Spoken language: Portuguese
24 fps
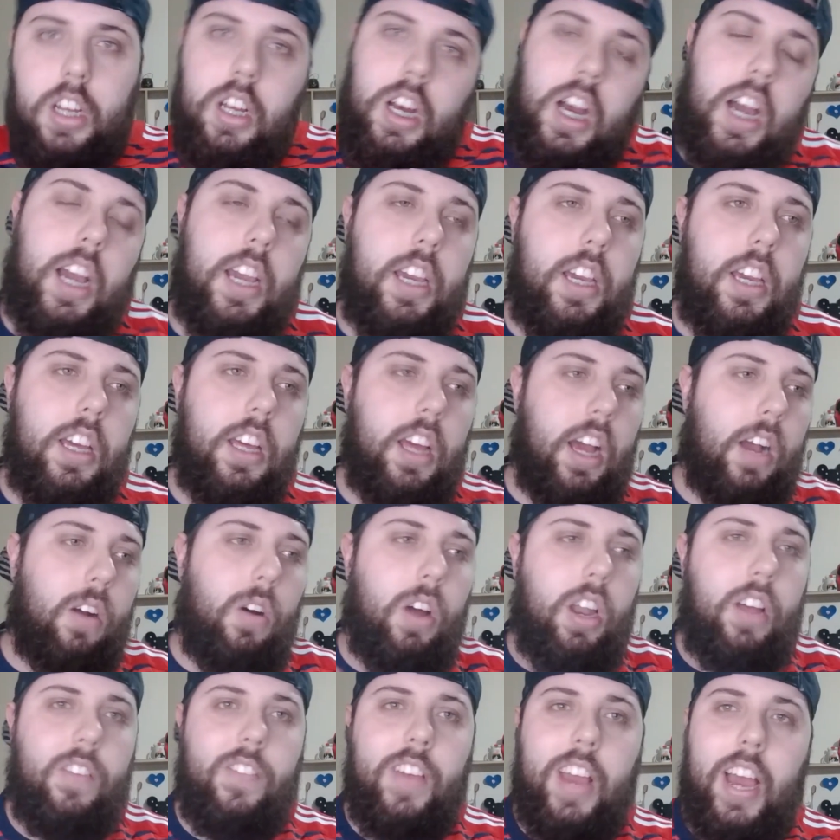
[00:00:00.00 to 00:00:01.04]
Aí
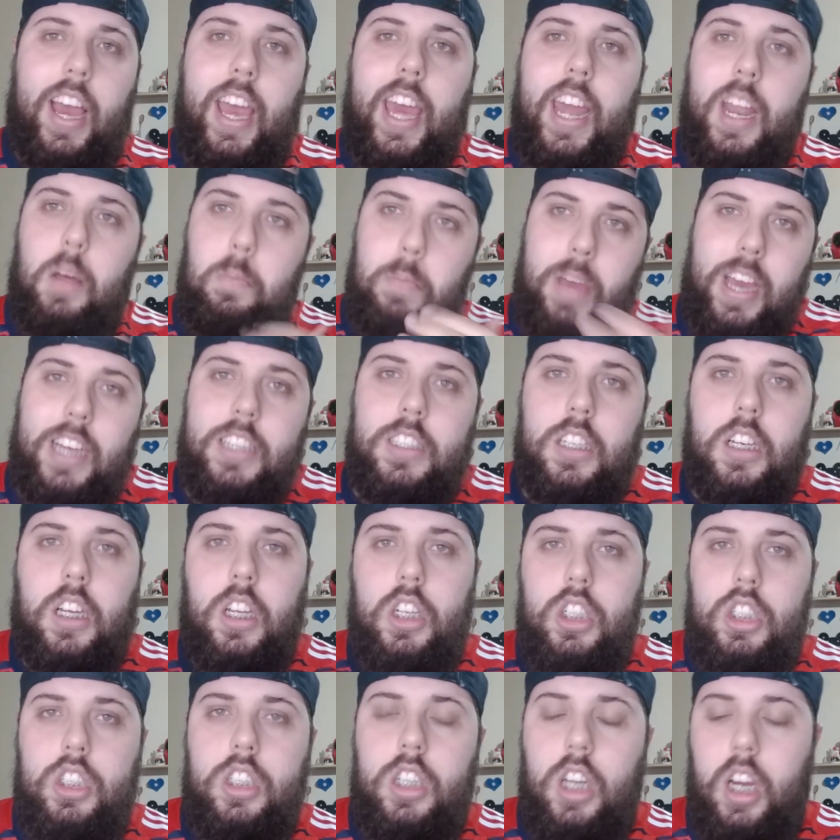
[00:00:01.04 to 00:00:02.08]
agora vem a era Messi
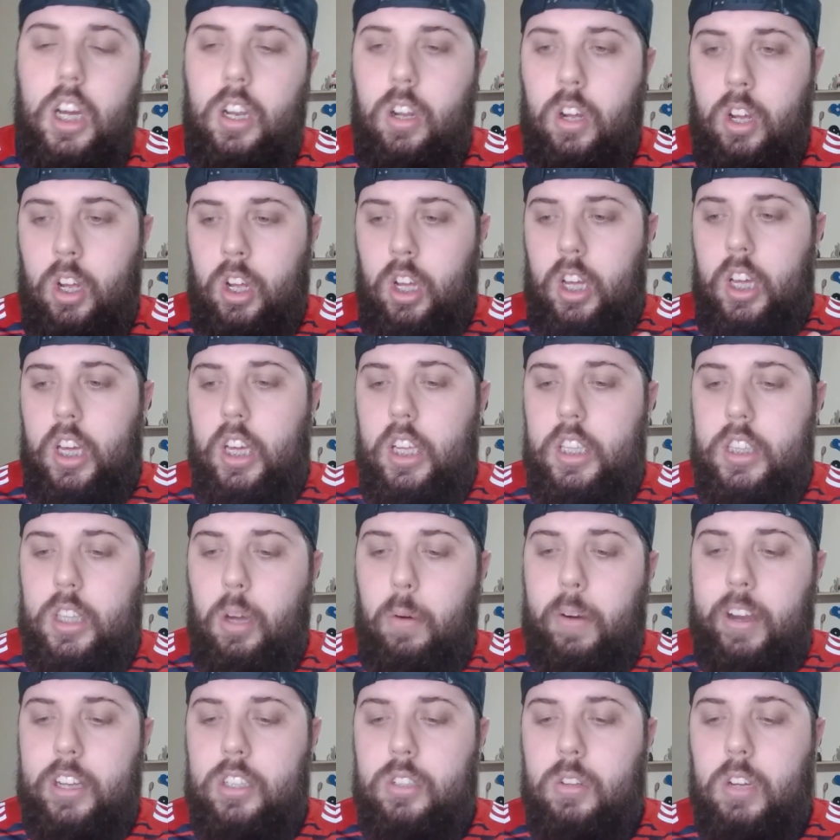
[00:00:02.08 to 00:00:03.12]
Cristiano.
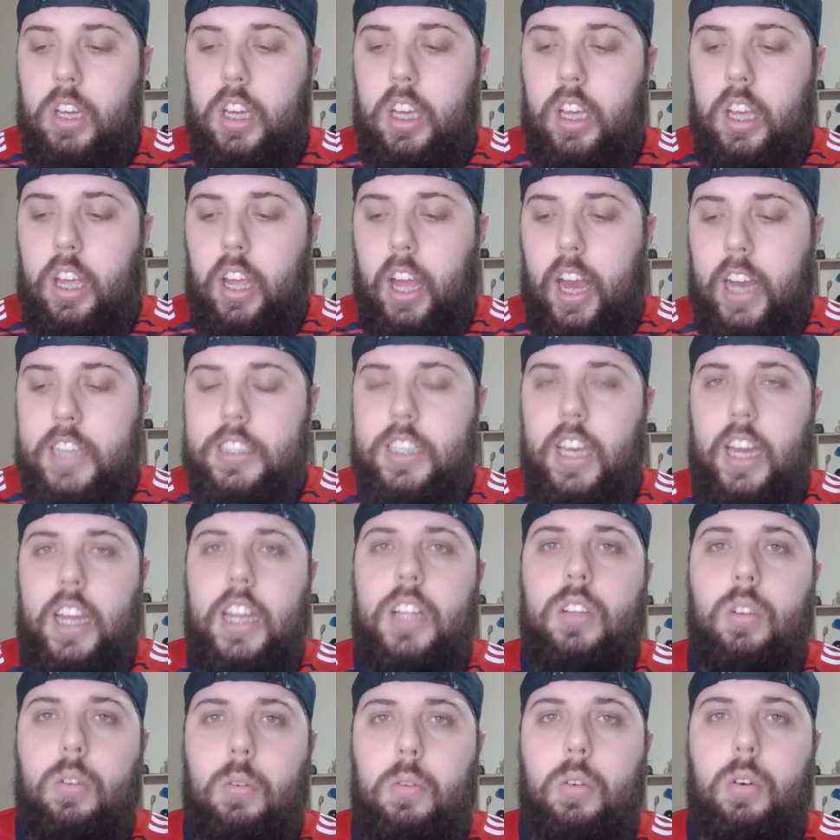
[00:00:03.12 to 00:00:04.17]
Então acho que a
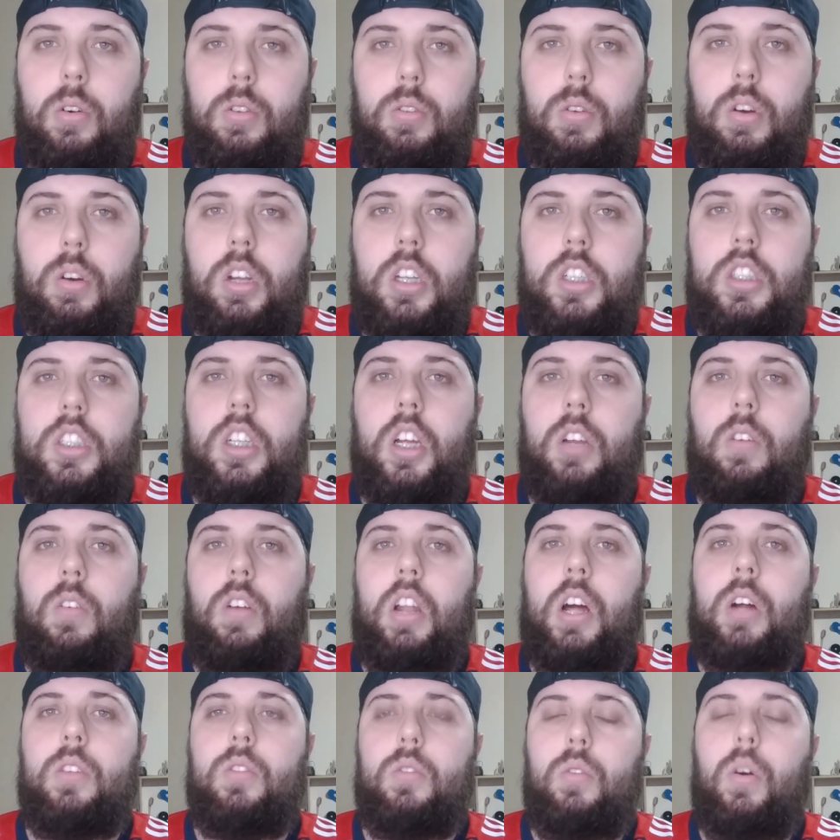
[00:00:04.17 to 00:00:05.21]
saída do, do, Cristiano
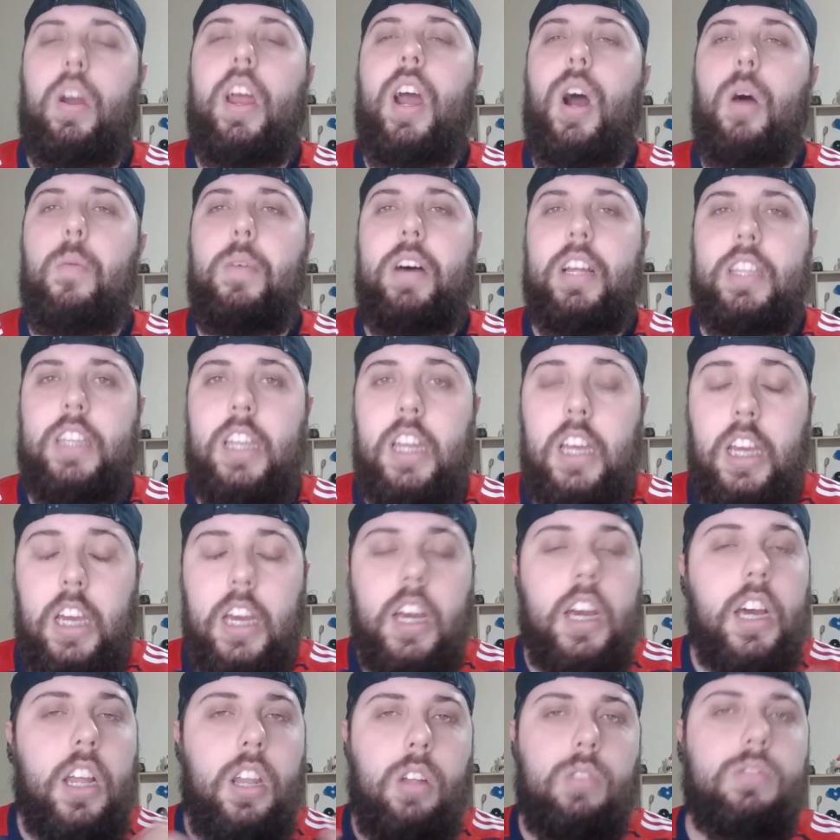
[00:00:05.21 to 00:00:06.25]
Ronaldo do Real Madrid
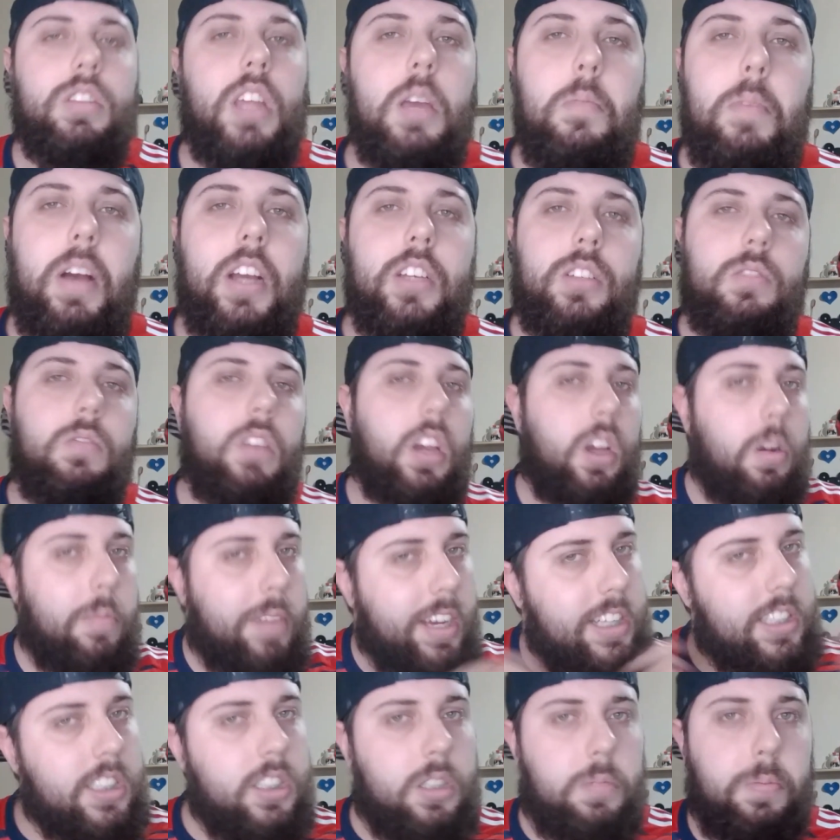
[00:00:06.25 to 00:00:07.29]
não tem mais com quem o
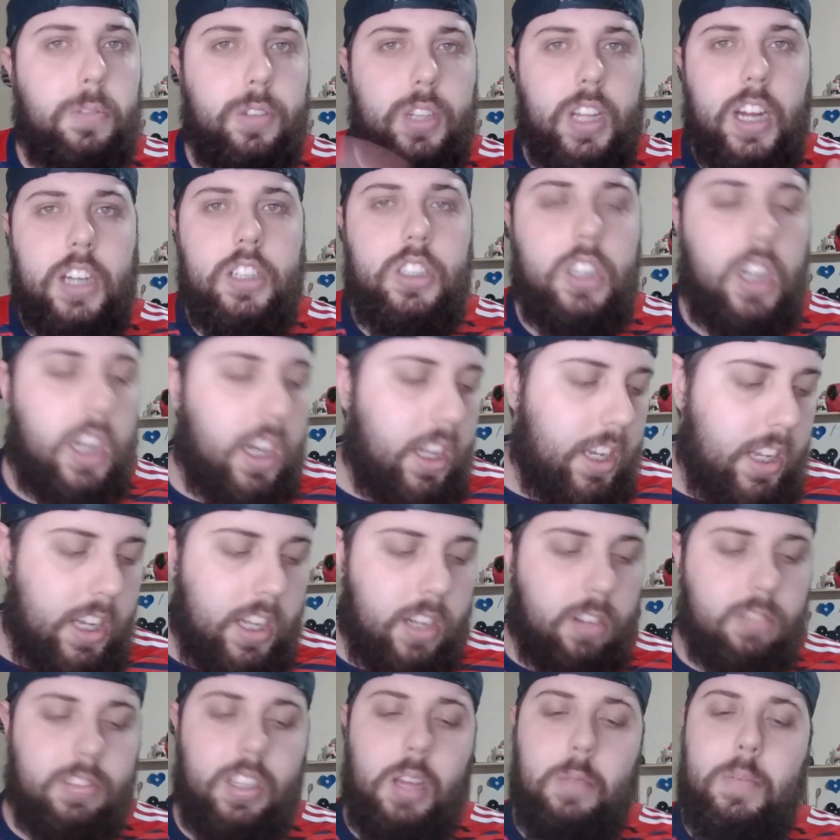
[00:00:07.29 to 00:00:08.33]
Messi disputar artilharia,
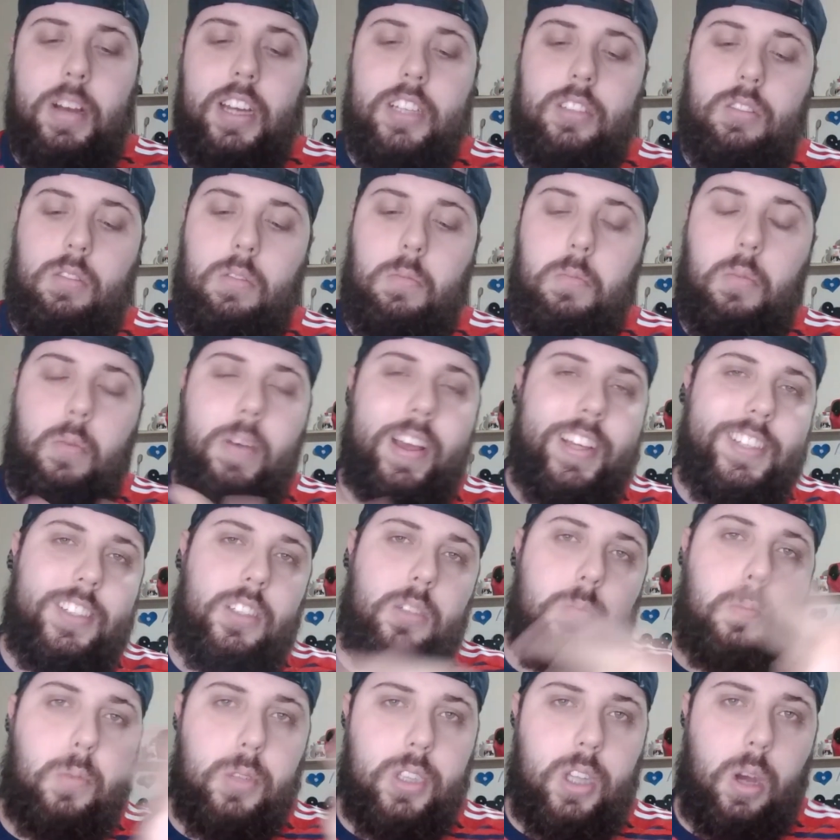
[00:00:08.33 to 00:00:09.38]
não tem mais com o Messi
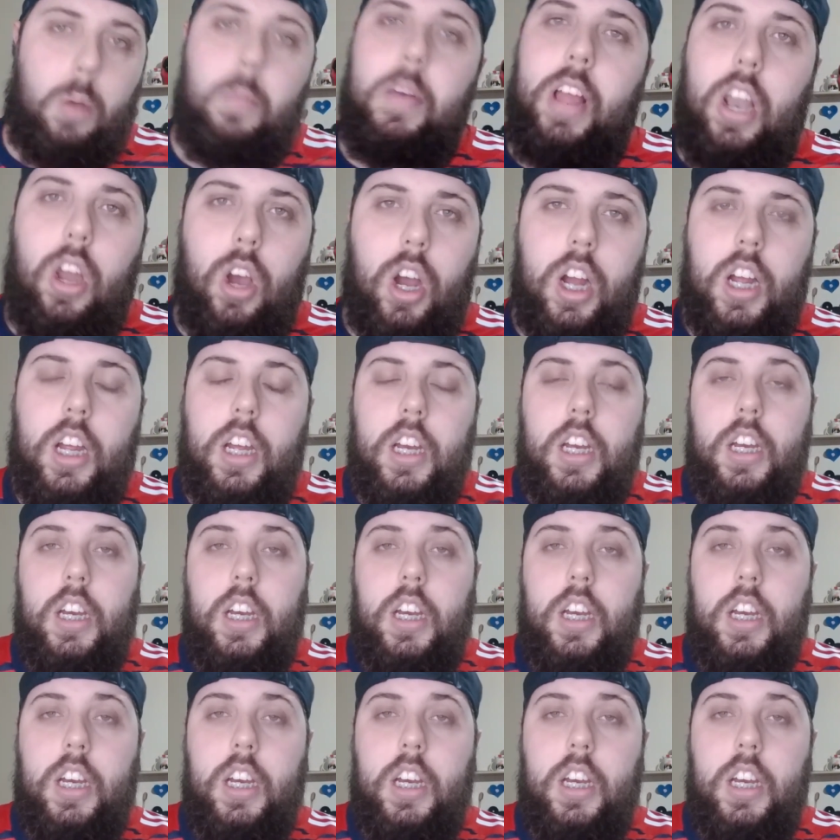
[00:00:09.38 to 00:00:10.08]
disputar o melhor